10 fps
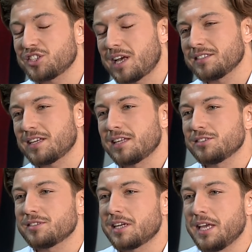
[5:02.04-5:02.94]
szansa na
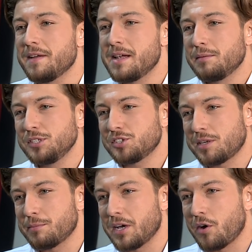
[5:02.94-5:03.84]
zostanie
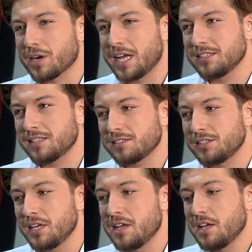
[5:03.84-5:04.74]
mistrzem
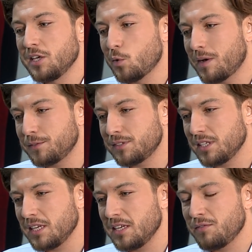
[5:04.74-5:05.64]
organizacji UFC
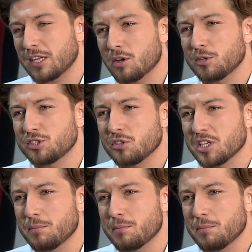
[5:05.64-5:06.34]
i wiadomo, że on